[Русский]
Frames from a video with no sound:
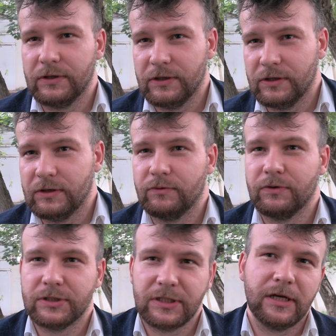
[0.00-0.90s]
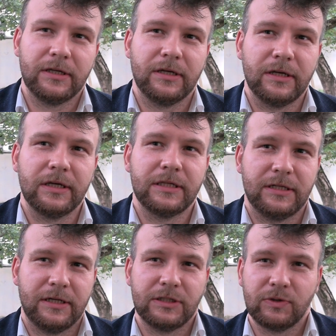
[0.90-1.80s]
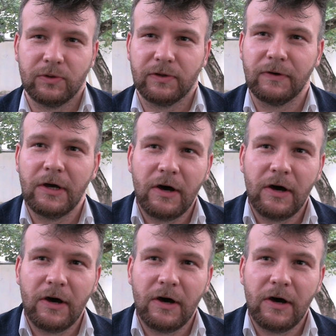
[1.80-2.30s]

и урезание этих расходов